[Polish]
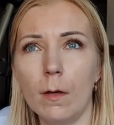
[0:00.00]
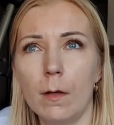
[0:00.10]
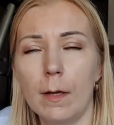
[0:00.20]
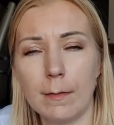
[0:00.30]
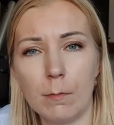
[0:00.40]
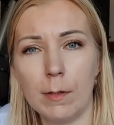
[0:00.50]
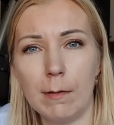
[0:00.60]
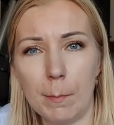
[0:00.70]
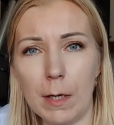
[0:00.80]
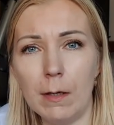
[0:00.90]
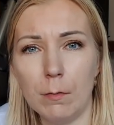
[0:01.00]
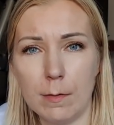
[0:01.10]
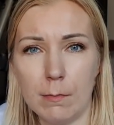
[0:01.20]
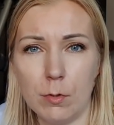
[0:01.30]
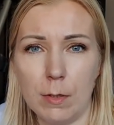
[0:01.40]
jak zakładałam kanał, to
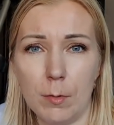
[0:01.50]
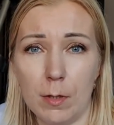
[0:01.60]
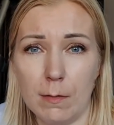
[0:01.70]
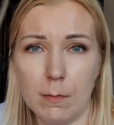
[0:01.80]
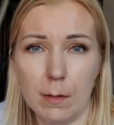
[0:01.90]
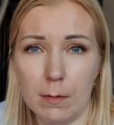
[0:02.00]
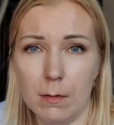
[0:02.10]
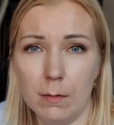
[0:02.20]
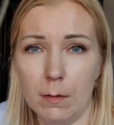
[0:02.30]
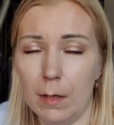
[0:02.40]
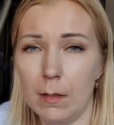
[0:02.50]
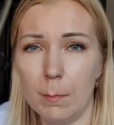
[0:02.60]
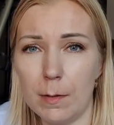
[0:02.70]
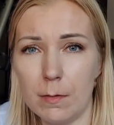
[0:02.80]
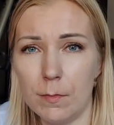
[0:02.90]
założyłam od razu te konto. Ja nie
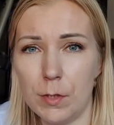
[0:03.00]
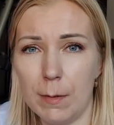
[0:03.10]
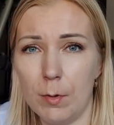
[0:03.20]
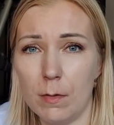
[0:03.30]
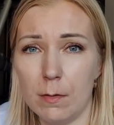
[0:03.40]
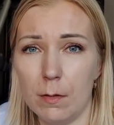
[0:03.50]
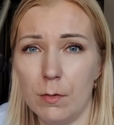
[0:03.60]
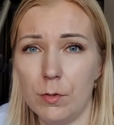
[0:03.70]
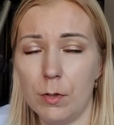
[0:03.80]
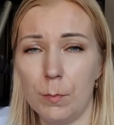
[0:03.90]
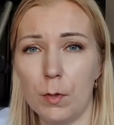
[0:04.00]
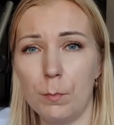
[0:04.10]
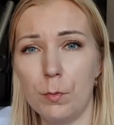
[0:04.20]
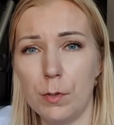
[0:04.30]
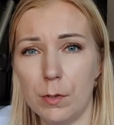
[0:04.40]
bardzo wiedziałam o co chodzi. Dopiero
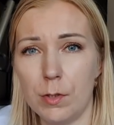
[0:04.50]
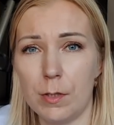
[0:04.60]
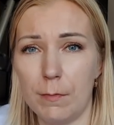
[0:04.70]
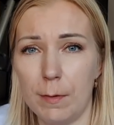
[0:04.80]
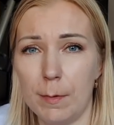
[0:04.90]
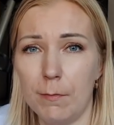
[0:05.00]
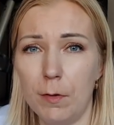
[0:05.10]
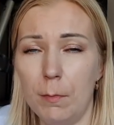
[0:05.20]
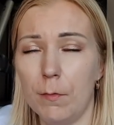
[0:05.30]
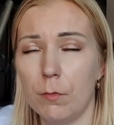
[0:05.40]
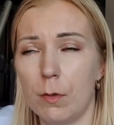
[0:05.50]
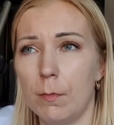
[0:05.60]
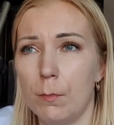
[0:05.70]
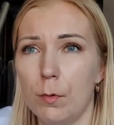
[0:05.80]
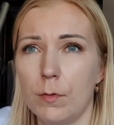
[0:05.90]
później gdzieś trafiłam na filmik, w którym
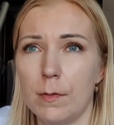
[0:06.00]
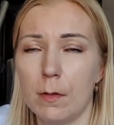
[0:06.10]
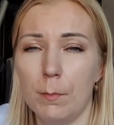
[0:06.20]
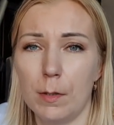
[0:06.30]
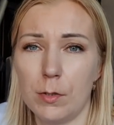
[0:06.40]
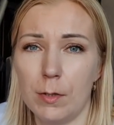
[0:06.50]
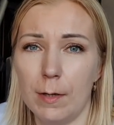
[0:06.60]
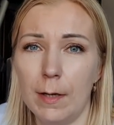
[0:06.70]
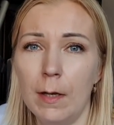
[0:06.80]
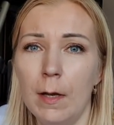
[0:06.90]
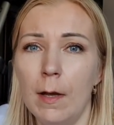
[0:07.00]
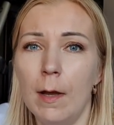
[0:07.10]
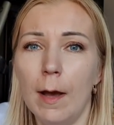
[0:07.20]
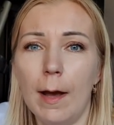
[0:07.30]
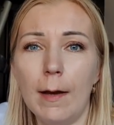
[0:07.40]
to było wszystko objaśnione.
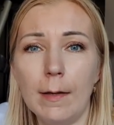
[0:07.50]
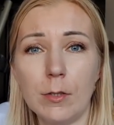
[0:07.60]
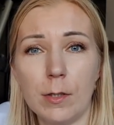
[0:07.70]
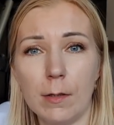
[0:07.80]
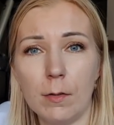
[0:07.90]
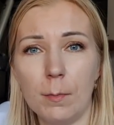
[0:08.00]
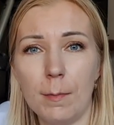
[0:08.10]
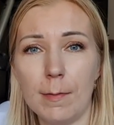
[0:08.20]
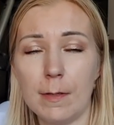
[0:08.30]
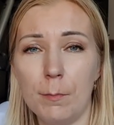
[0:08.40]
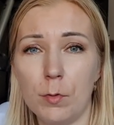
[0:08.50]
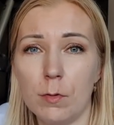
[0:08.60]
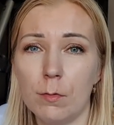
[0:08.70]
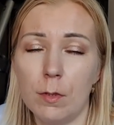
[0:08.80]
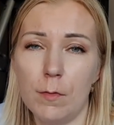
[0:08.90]
Ale że ja to robiłam na samym
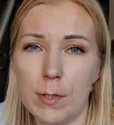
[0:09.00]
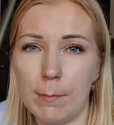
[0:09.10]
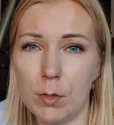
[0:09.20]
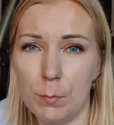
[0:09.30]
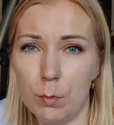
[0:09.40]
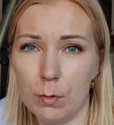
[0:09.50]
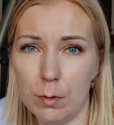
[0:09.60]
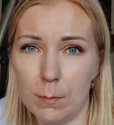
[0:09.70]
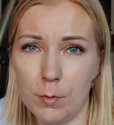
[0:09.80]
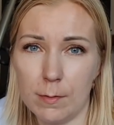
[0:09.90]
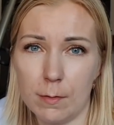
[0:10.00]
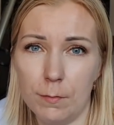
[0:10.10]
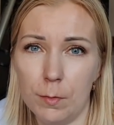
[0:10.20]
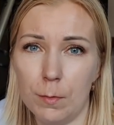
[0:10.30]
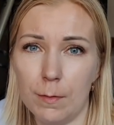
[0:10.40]
początku, nie wiedziałam, czy było to dobrze
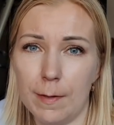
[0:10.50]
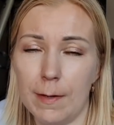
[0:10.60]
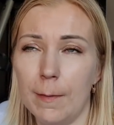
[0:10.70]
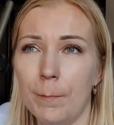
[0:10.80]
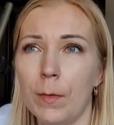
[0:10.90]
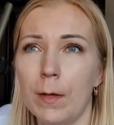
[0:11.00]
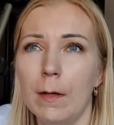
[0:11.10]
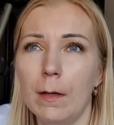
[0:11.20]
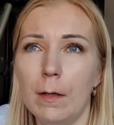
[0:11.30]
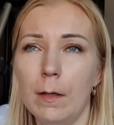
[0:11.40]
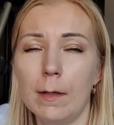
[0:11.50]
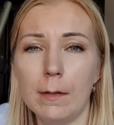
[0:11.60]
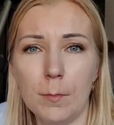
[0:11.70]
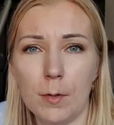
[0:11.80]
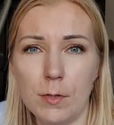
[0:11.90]
skonfigurowane. I na
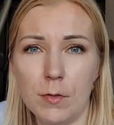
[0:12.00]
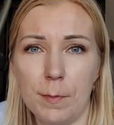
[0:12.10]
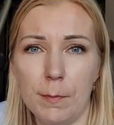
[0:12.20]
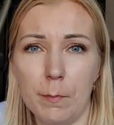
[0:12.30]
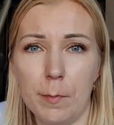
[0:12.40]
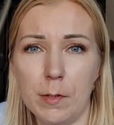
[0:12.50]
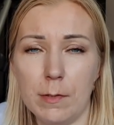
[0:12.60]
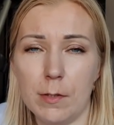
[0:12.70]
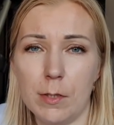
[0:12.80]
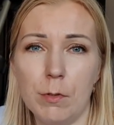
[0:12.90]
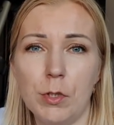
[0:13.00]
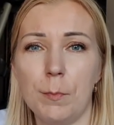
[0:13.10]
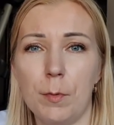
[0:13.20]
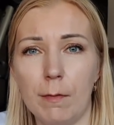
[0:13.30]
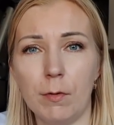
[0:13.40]
tym koncie w pewnym momencie zaczęły się
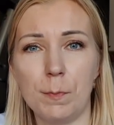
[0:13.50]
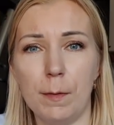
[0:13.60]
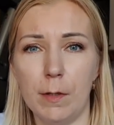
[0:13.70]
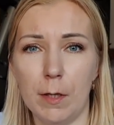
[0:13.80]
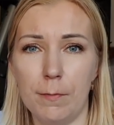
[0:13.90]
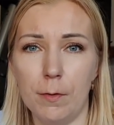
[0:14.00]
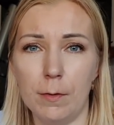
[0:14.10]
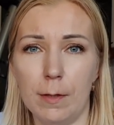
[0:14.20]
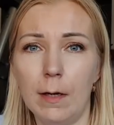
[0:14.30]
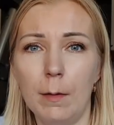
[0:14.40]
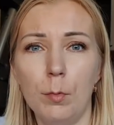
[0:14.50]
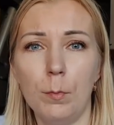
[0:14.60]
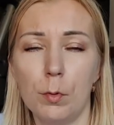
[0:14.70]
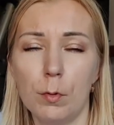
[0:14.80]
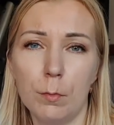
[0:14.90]
pojawiać pewne kwoty, ale był
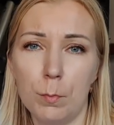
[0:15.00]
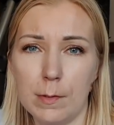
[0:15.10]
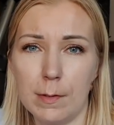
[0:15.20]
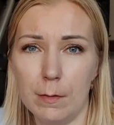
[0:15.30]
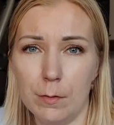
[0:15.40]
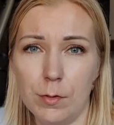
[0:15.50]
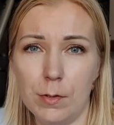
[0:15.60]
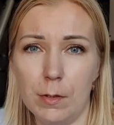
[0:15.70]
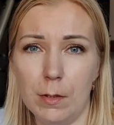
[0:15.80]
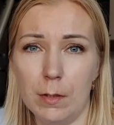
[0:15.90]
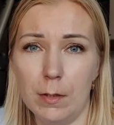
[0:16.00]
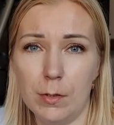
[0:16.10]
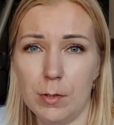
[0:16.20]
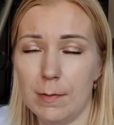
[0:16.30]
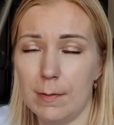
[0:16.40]
próg wypłacalności
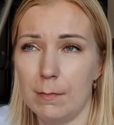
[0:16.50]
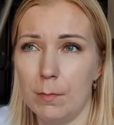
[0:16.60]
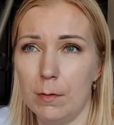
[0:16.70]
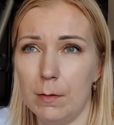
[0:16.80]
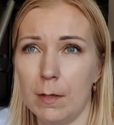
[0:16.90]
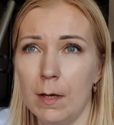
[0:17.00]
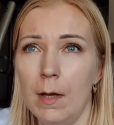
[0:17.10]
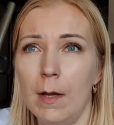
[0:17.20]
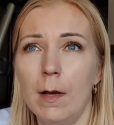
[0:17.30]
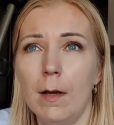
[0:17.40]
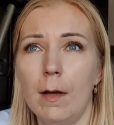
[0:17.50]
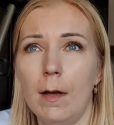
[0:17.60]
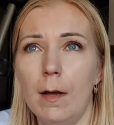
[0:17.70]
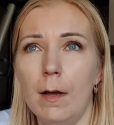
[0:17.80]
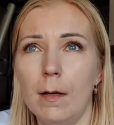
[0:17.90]
300 e, zł.
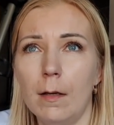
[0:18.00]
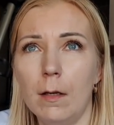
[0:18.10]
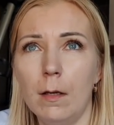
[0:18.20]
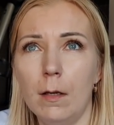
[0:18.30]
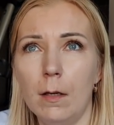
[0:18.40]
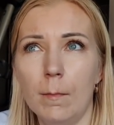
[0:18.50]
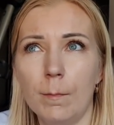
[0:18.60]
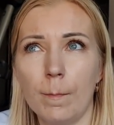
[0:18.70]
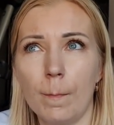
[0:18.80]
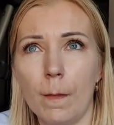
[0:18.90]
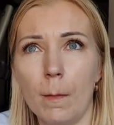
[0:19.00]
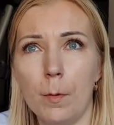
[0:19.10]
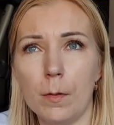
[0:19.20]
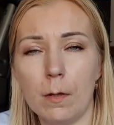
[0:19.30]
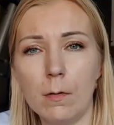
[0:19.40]
E, I
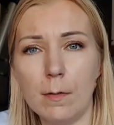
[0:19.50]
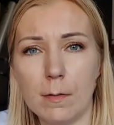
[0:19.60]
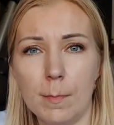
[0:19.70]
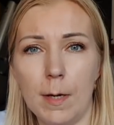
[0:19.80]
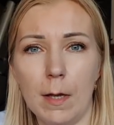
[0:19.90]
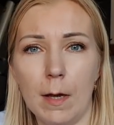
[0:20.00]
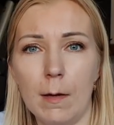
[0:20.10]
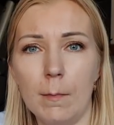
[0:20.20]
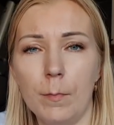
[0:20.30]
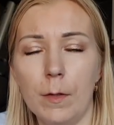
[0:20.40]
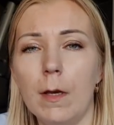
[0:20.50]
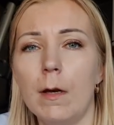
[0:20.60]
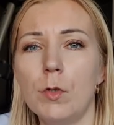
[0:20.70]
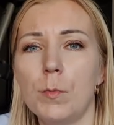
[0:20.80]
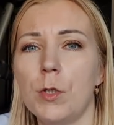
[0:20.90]
pod koniec maja ja
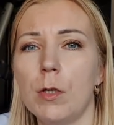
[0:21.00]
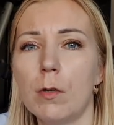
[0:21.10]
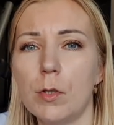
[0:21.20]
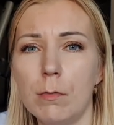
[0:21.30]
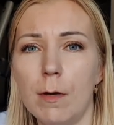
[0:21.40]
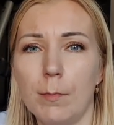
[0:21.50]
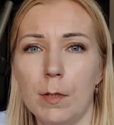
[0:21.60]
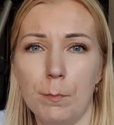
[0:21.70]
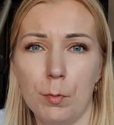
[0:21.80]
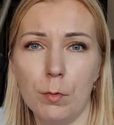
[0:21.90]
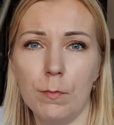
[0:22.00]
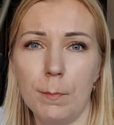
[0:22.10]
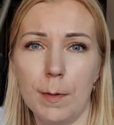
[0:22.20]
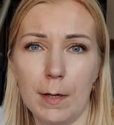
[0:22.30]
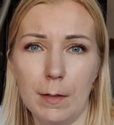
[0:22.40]
już przekroczyłam ten próg
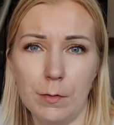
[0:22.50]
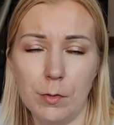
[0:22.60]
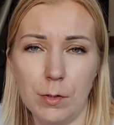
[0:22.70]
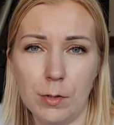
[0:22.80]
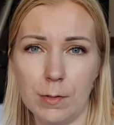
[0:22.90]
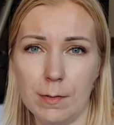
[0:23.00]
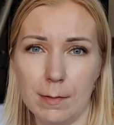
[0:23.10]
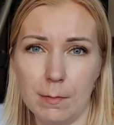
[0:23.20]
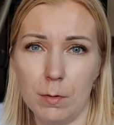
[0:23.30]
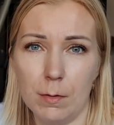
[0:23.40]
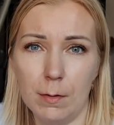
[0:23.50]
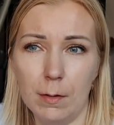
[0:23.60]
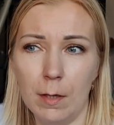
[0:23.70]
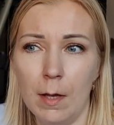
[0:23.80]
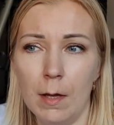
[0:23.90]
wymagalności 300 zł,
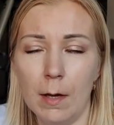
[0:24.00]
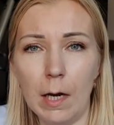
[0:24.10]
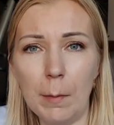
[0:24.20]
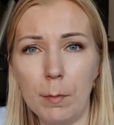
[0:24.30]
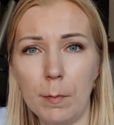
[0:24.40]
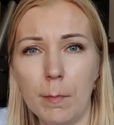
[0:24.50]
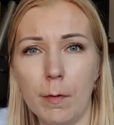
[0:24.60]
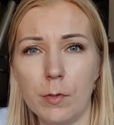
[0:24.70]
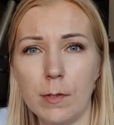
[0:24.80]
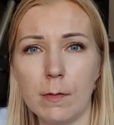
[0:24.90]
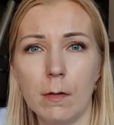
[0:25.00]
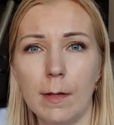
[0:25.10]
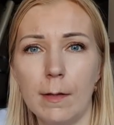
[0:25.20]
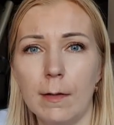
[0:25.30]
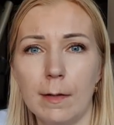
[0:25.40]
ale pomimo wszystko
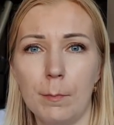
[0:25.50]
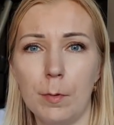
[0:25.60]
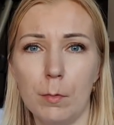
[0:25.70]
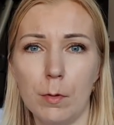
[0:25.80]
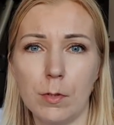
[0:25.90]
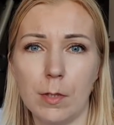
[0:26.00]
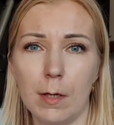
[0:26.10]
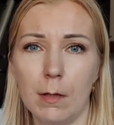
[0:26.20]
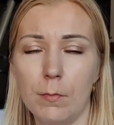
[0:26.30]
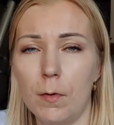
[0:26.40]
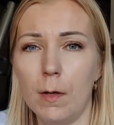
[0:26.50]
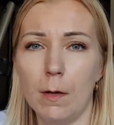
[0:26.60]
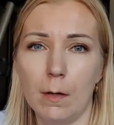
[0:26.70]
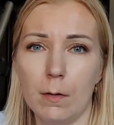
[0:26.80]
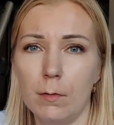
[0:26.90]
nadal tam było, że
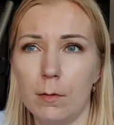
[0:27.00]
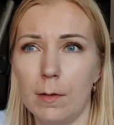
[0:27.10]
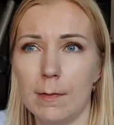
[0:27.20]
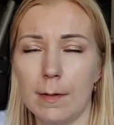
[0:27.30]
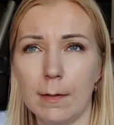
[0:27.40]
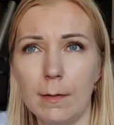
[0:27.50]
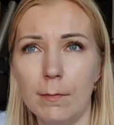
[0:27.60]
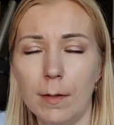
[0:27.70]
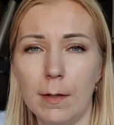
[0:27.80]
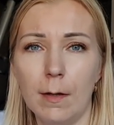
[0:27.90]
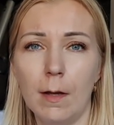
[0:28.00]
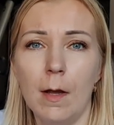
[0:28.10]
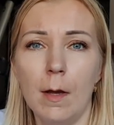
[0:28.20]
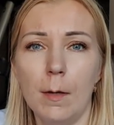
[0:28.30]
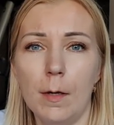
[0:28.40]
Twoje konto jest aktywne,
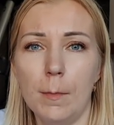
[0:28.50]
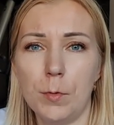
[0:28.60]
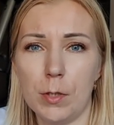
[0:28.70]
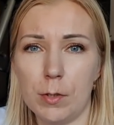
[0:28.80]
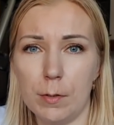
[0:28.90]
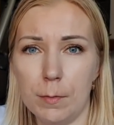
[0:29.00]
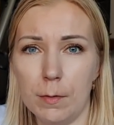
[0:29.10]
e, przeszedł,